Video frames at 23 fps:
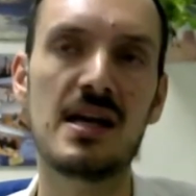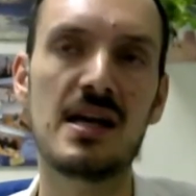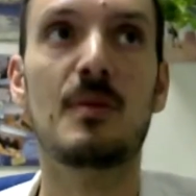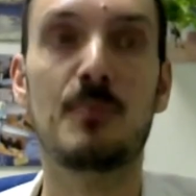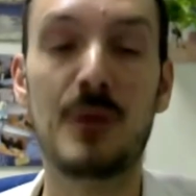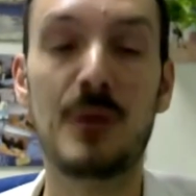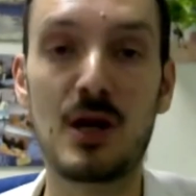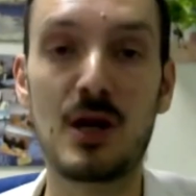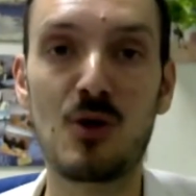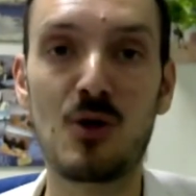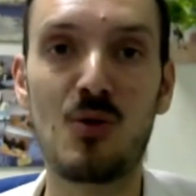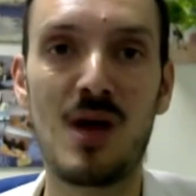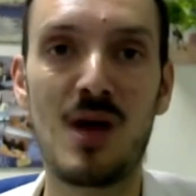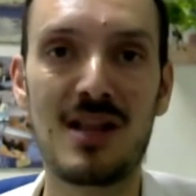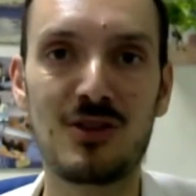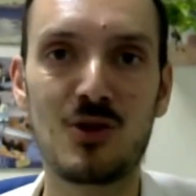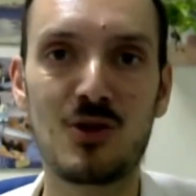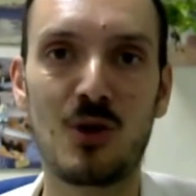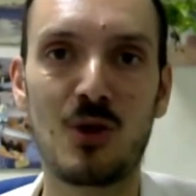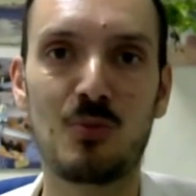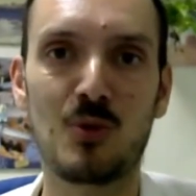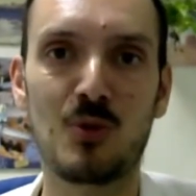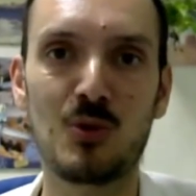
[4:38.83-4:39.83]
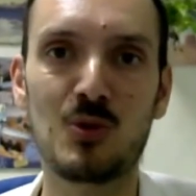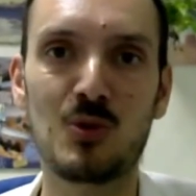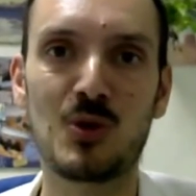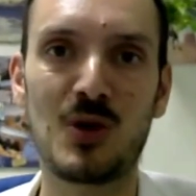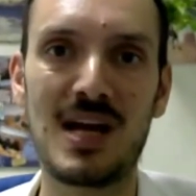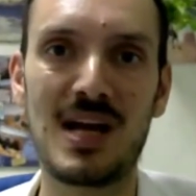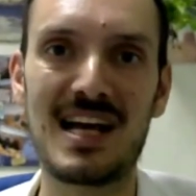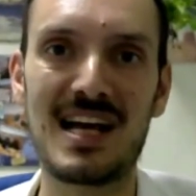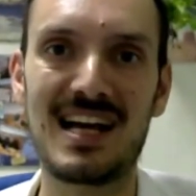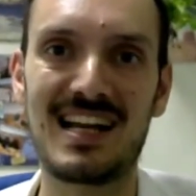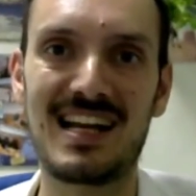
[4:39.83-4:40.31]
Per quanto
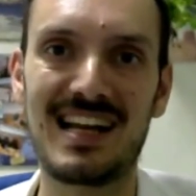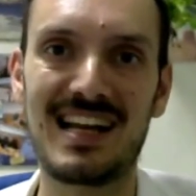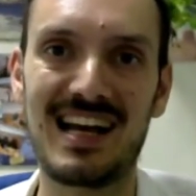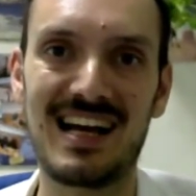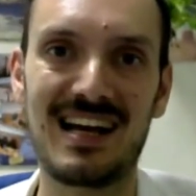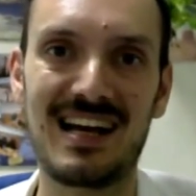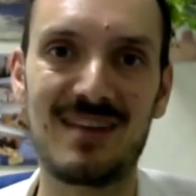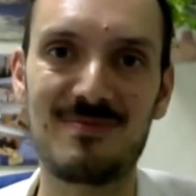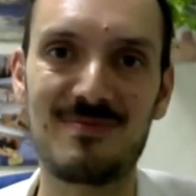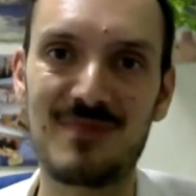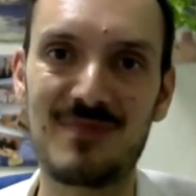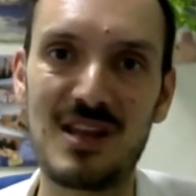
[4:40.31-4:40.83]
appunto la, la,